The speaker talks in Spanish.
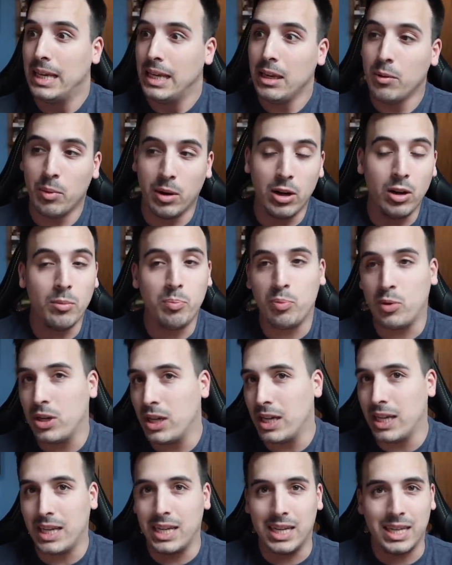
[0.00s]
Y bueno,
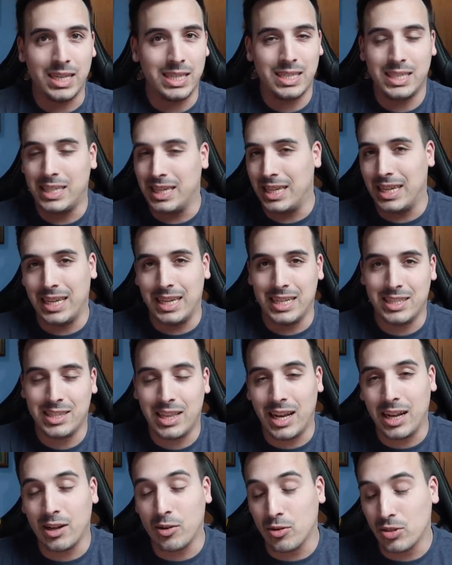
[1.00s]
pues eh,
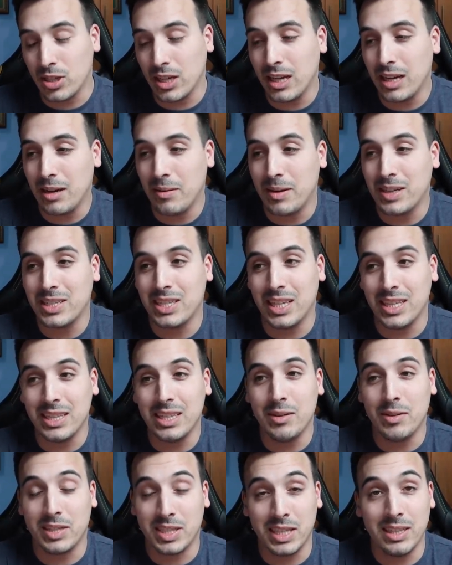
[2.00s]
está la cosa
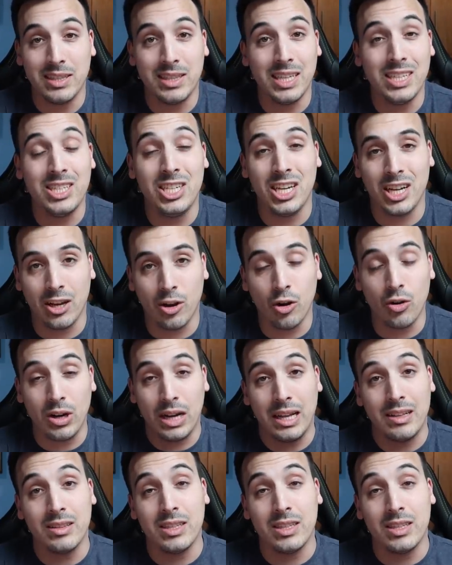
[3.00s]
bastante, bastante chingona.